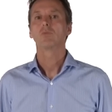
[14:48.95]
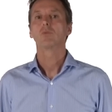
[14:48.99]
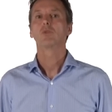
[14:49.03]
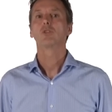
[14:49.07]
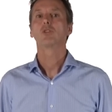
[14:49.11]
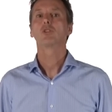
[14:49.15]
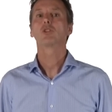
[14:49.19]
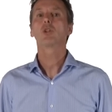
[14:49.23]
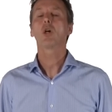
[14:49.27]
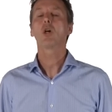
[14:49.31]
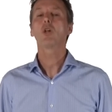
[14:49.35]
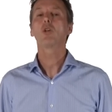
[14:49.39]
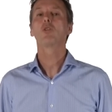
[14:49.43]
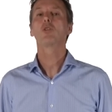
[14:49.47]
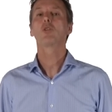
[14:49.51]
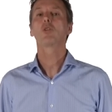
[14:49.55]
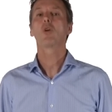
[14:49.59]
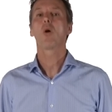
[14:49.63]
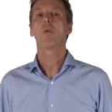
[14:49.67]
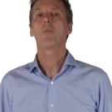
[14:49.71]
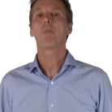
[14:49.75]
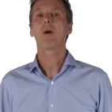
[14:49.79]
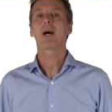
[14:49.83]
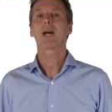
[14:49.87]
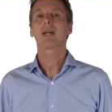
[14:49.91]
Seule une
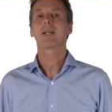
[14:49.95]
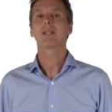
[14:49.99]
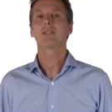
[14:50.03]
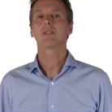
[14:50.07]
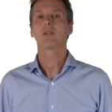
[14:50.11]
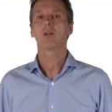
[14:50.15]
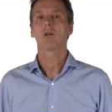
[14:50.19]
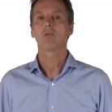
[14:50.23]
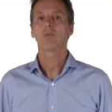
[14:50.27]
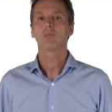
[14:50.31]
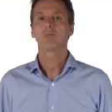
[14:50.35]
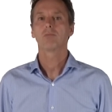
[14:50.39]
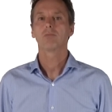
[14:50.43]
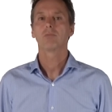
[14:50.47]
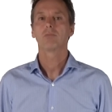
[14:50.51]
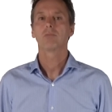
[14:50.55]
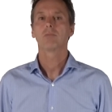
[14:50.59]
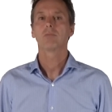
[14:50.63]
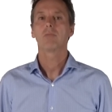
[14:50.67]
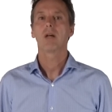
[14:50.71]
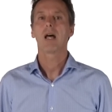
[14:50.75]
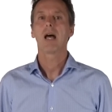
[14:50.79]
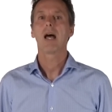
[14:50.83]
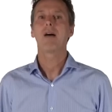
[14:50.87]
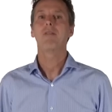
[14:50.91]
comparaison
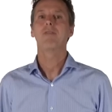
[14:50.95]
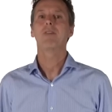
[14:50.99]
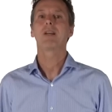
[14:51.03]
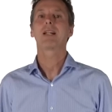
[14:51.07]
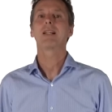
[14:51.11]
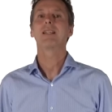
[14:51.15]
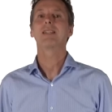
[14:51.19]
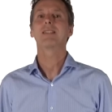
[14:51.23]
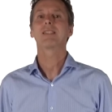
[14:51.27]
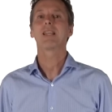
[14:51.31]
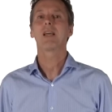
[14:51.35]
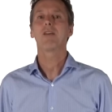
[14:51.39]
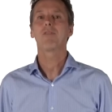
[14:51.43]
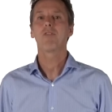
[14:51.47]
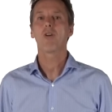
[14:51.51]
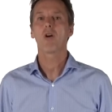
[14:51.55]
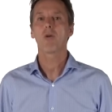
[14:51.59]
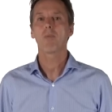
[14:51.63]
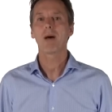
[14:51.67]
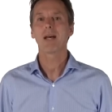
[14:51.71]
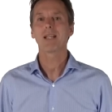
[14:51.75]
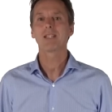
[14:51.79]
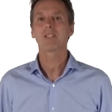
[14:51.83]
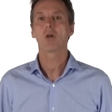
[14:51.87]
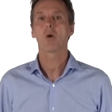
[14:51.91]
avec les
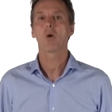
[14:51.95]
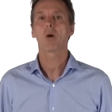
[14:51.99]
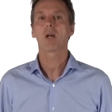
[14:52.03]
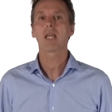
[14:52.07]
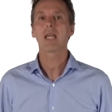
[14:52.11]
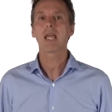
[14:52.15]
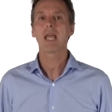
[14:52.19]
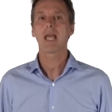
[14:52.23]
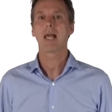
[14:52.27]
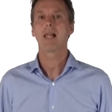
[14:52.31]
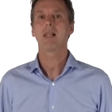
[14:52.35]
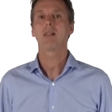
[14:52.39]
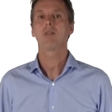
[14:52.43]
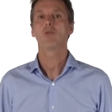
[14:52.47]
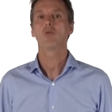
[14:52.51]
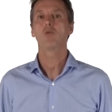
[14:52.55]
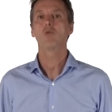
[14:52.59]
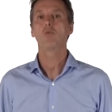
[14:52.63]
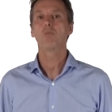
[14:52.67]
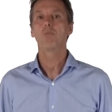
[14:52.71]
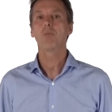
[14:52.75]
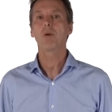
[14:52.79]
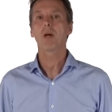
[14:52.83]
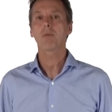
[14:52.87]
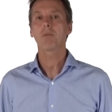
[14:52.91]
informations réelles
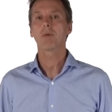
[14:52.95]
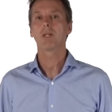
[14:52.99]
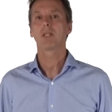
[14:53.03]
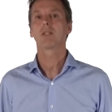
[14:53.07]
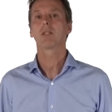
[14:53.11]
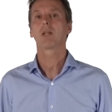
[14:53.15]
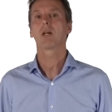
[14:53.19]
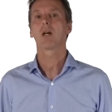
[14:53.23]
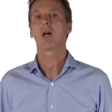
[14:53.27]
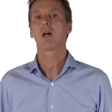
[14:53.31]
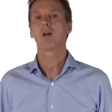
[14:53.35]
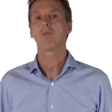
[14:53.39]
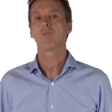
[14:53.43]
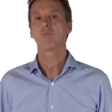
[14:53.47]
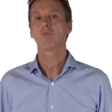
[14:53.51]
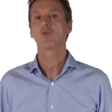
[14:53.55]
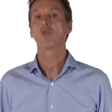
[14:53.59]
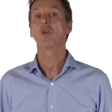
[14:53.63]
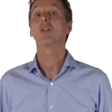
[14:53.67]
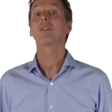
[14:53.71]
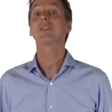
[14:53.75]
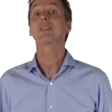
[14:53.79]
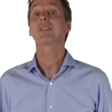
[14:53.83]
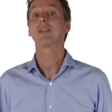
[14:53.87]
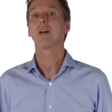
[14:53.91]
nous permettra
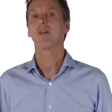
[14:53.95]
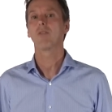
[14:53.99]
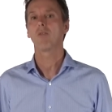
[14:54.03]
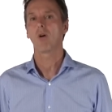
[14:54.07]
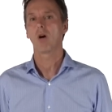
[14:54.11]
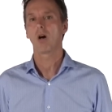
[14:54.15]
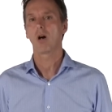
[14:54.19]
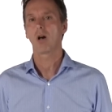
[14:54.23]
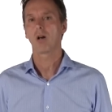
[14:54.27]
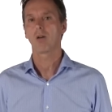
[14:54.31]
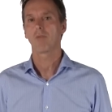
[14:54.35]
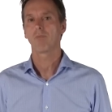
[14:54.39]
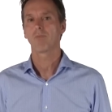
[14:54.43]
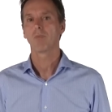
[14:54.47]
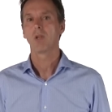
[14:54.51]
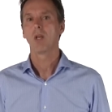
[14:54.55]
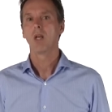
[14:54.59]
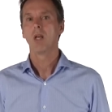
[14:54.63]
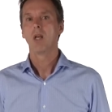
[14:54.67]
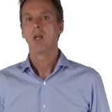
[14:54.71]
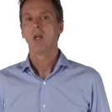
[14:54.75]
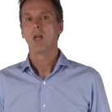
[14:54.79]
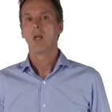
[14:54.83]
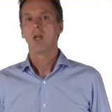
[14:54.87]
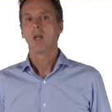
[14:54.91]
de le savoir.
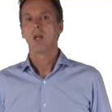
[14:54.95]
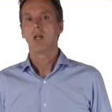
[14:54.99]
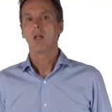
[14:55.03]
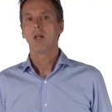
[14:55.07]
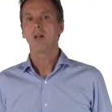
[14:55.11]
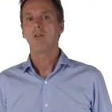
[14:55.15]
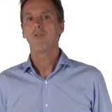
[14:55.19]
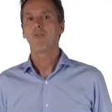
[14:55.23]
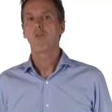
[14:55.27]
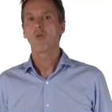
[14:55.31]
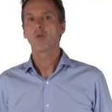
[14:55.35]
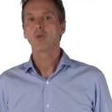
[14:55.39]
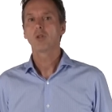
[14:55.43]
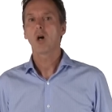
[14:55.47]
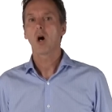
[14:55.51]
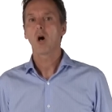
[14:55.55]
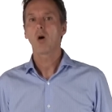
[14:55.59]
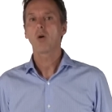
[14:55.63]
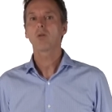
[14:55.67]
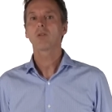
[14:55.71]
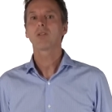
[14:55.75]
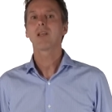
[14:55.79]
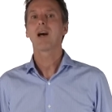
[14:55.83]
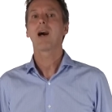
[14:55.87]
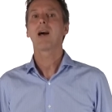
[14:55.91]
Il faut
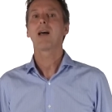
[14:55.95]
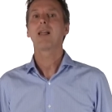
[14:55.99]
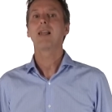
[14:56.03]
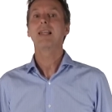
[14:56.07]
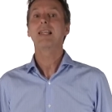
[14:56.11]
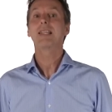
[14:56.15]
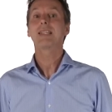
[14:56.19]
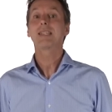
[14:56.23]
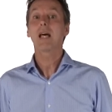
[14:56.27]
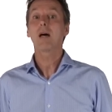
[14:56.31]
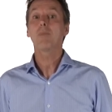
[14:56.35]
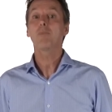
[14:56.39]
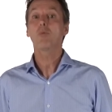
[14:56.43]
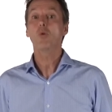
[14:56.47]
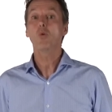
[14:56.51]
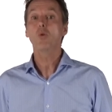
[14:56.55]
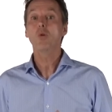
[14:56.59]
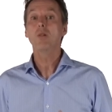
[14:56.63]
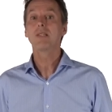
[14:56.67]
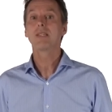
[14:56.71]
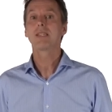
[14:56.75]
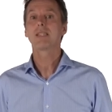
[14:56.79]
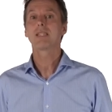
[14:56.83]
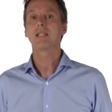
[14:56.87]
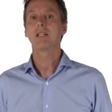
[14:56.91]
donc, dans l'étape
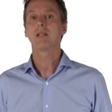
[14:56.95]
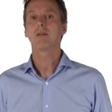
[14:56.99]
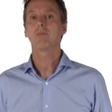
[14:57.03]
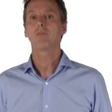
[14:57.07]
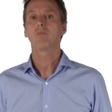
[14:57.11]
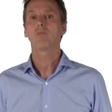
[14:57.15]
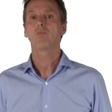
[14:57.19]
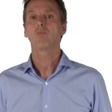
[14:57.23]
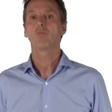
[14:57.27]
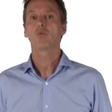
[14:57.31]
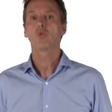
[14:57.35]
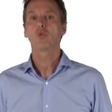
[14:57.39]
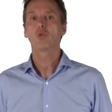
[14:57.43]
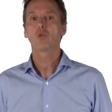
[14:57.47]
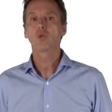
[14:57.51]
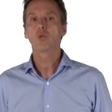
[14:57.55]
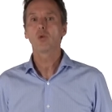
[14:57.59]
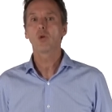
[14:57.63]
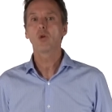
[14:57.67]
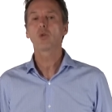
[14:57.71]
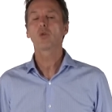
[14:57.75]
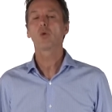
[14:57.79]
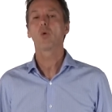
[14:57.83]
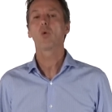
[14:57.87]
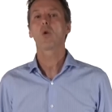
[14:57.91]
ultime,
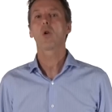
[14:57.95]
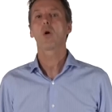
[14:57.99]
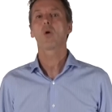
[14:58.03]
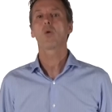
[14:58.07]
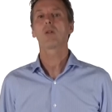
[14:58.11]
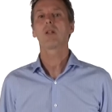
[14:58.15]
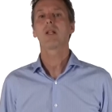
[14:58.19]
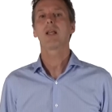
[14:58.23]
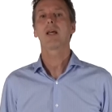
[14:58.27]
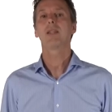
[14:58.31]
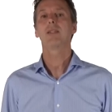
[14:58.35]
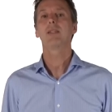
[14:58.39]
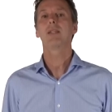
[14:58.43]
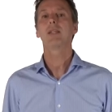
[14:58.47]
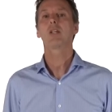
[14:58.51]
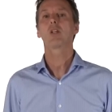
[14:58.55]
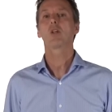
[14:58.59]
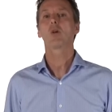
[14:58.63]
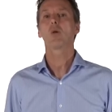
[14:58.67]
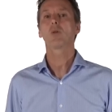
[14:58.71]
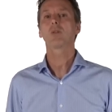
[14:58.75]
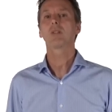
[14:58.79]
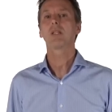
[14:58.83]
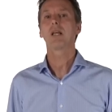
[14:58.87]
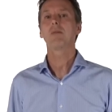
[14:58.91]
tout au long de l'année
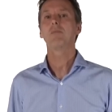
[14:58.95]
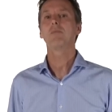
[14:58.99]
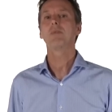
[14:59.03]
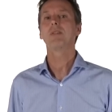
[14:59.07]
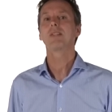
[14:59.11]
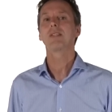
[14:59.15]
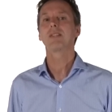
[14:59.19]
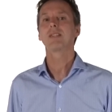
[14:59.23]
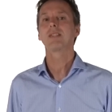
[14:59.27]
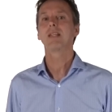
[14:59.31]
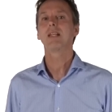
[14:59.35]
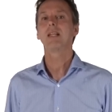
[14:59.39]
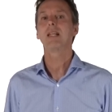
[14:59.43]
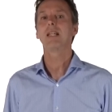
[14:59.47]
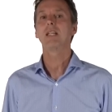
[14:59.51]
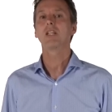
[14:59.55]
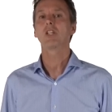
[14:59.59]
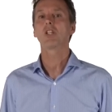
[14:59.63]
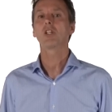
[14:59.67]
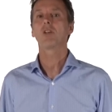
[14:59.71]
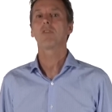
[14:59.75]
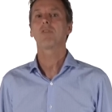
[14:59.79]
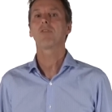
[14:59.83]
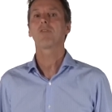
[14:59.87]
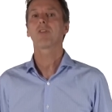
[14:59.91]
comptabiliser les
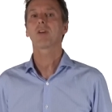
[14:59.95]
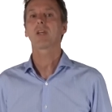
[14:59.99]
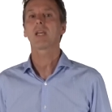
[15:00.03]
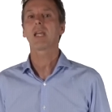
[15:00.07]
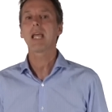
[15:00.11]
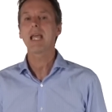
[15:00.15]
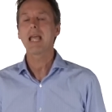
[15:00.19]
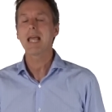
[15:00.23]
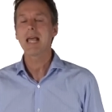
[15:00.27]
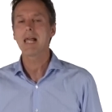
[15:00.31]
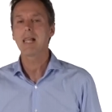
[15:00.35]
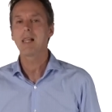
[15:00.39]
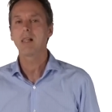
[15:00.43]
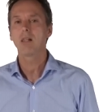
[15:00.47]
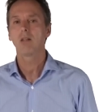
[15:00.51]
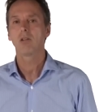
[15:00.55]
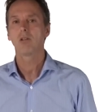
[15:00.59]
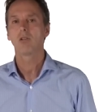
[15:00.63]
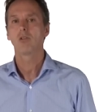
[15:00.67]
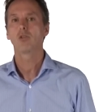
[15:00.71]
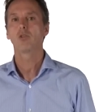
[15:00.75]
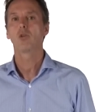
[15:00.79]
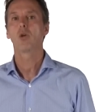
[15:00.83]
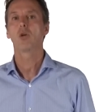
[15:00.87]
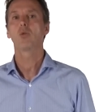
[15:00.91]
chiffres réels
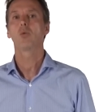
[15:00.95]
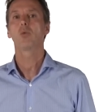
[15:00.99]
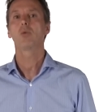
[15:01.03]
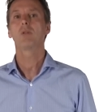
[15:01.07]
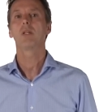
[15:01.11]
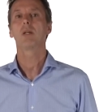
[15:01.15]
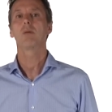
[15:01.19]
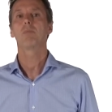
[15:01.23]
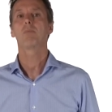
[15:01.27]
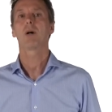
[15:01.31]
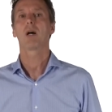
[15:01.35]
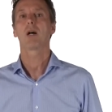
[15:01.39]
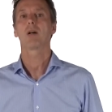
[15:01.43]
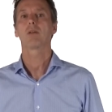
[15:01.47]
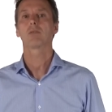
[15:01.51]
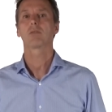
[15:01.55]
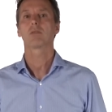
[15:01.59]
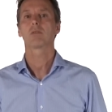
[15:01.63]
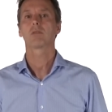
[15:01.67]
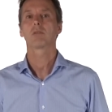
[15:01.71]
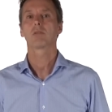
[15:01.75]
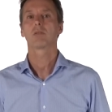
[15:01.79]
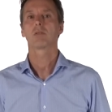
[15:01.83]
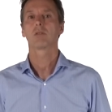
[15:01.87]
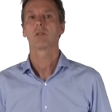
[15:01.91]
de nos
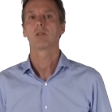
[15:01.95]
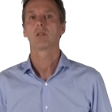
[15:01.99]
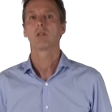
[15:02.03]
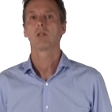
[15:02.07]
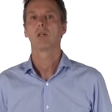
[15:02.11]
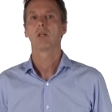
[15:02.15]
dépenses.